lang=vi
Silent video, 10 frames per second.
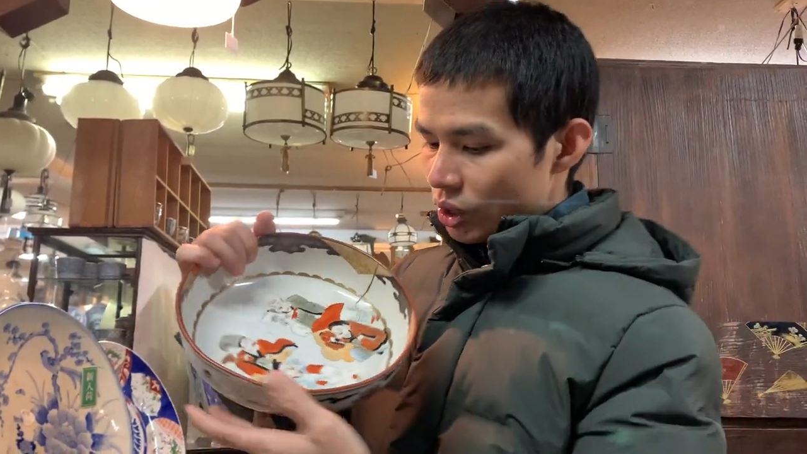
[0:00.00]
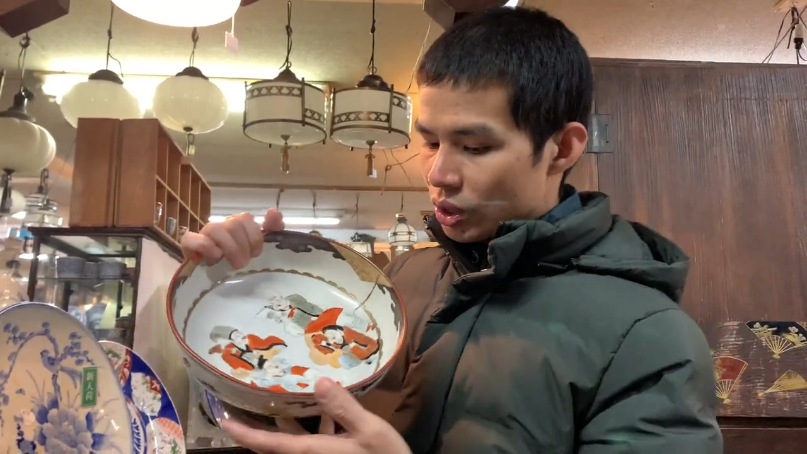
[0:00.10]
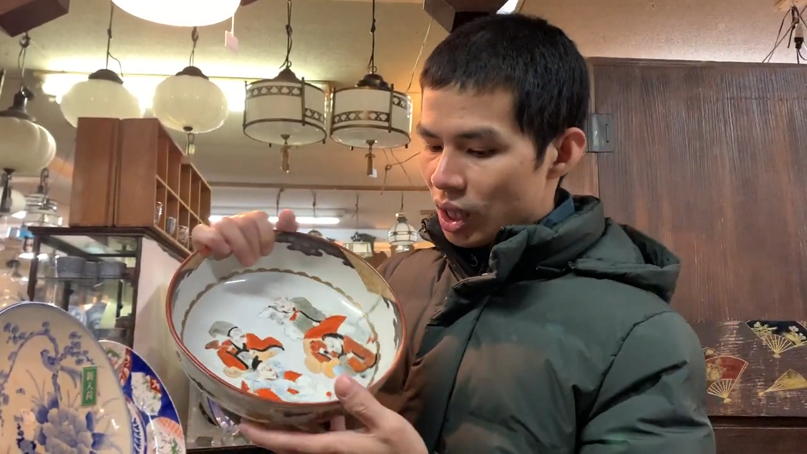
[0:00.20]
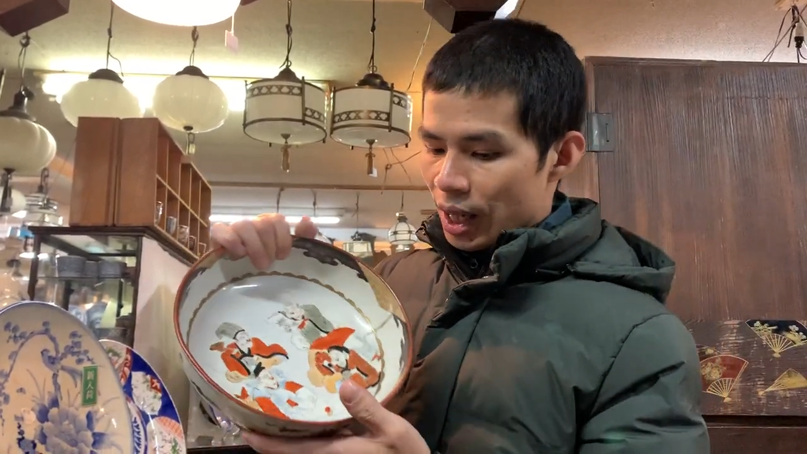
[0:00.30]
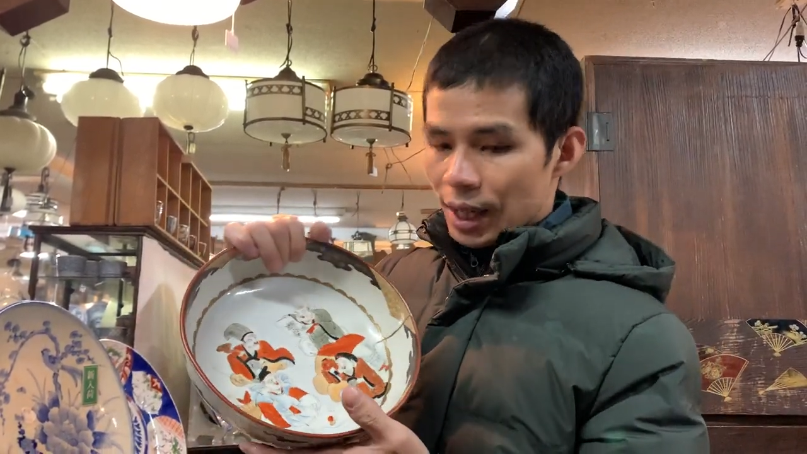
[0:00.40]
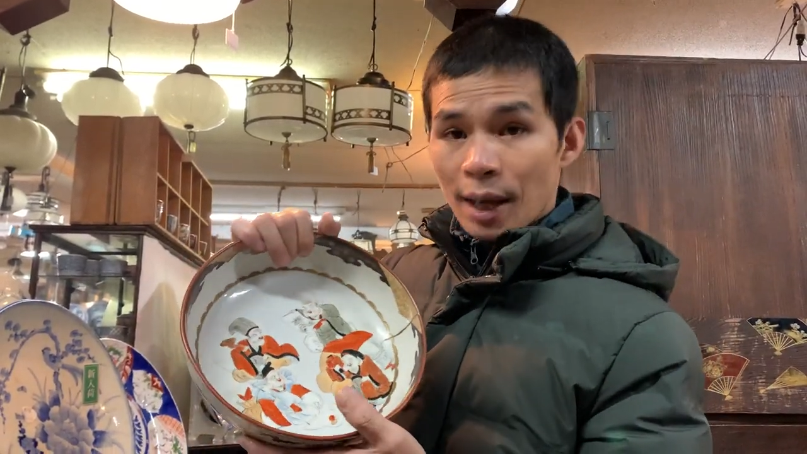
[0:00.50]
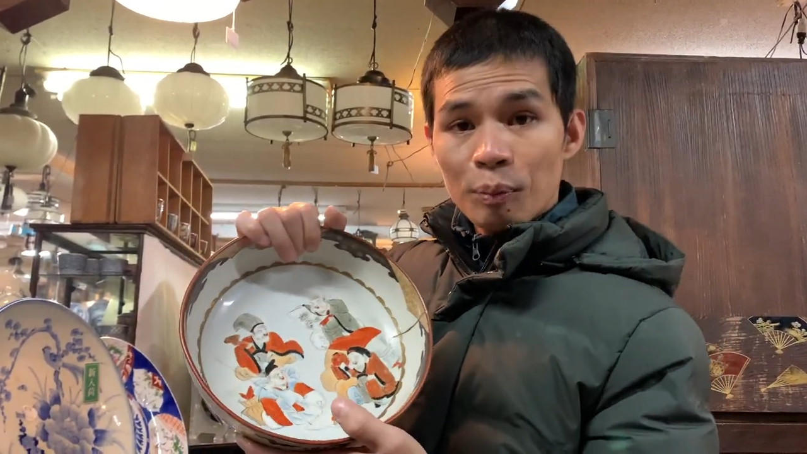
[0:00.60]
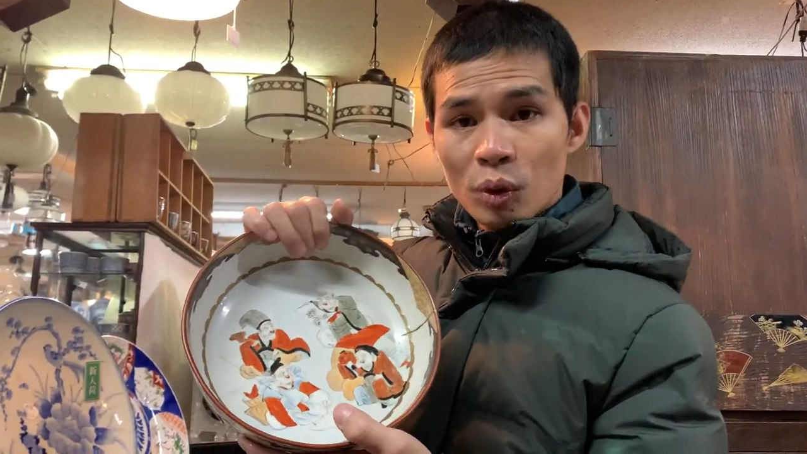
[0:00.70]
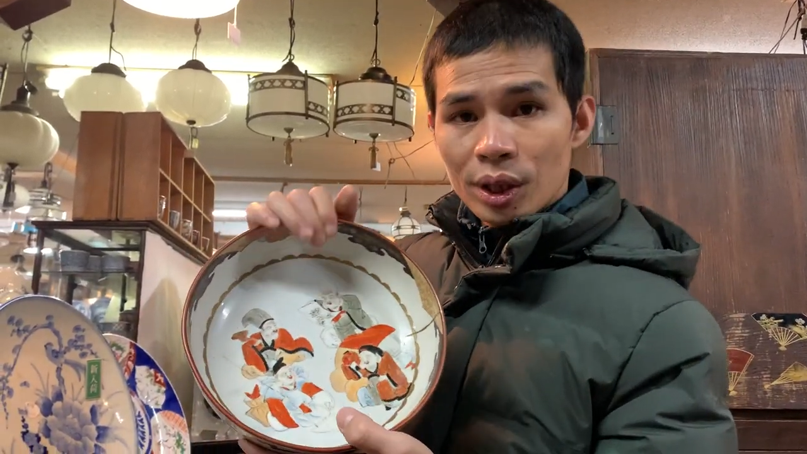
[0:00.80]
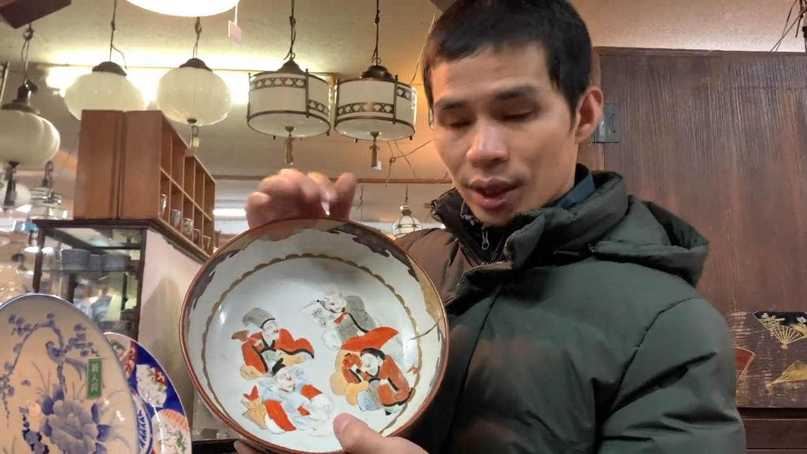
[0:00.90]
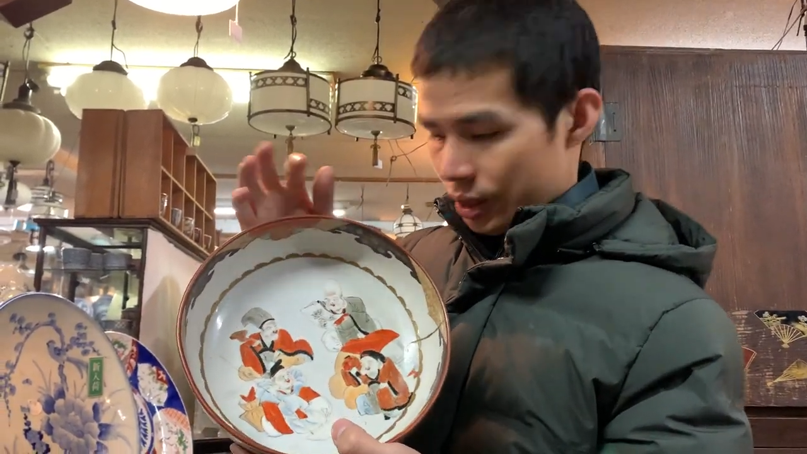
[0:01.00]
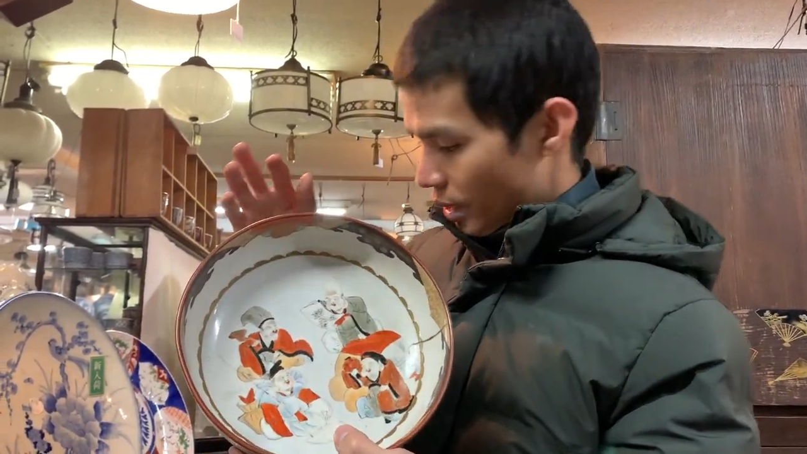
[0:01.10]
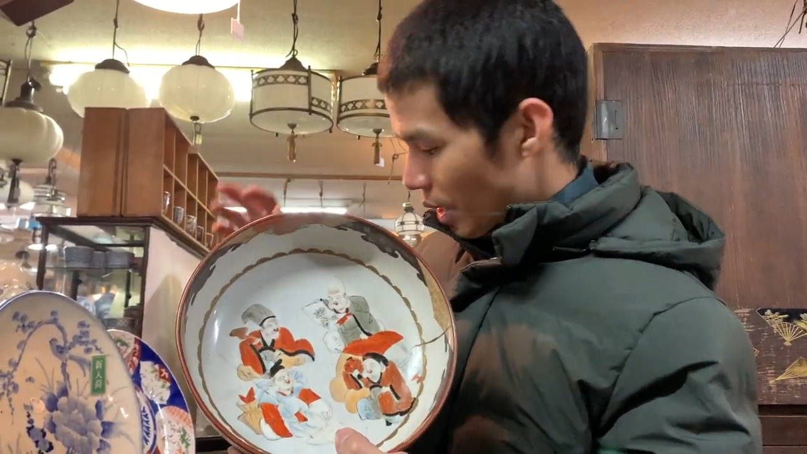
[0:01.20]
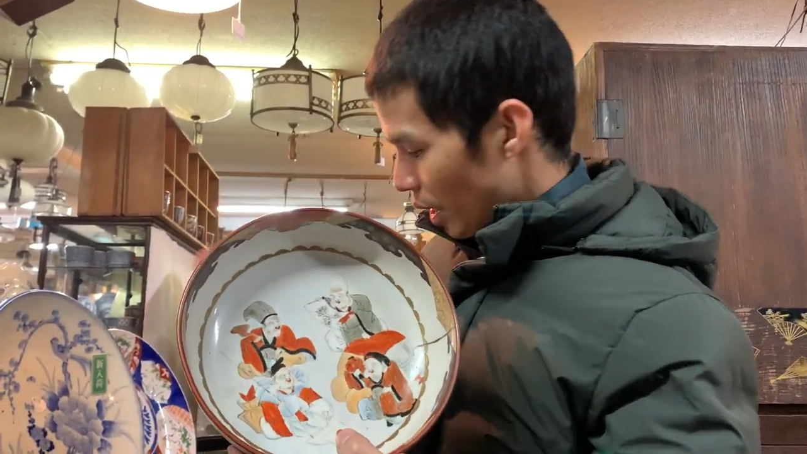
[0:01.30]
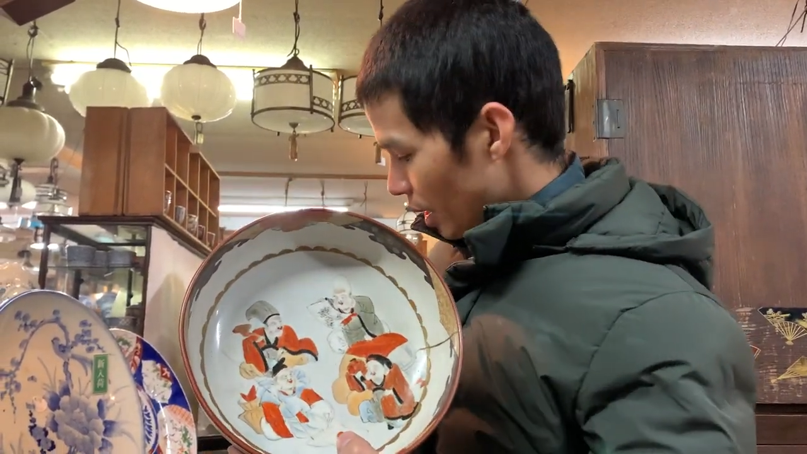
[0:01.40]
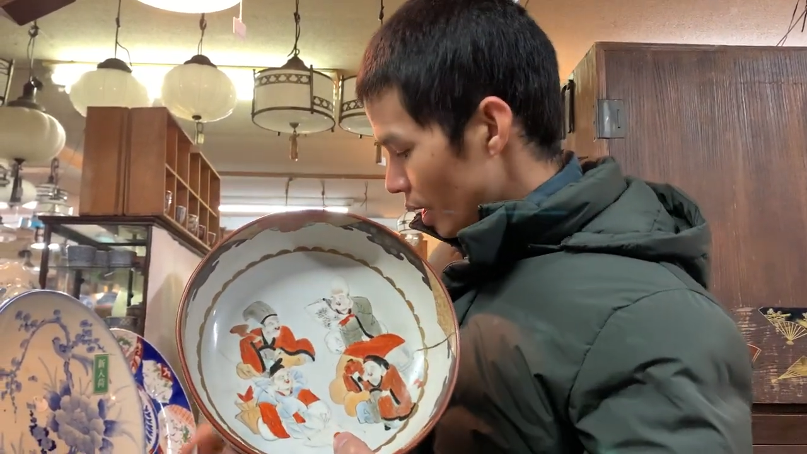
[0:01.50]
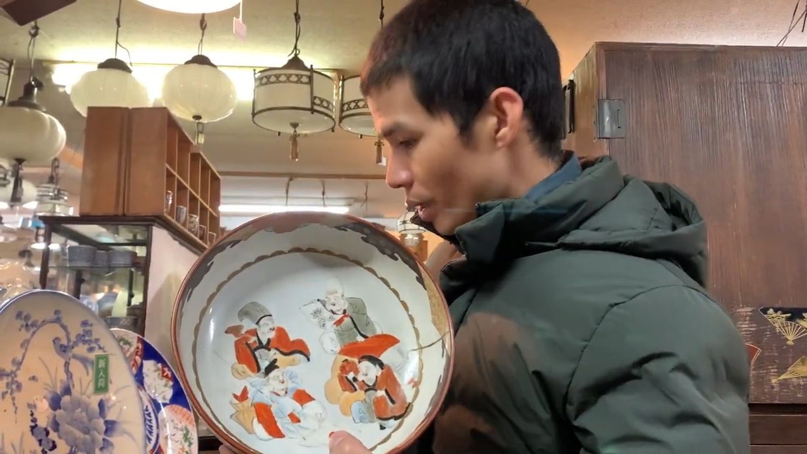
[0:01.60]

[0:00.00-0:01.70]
rất là đẹp luôn Đó.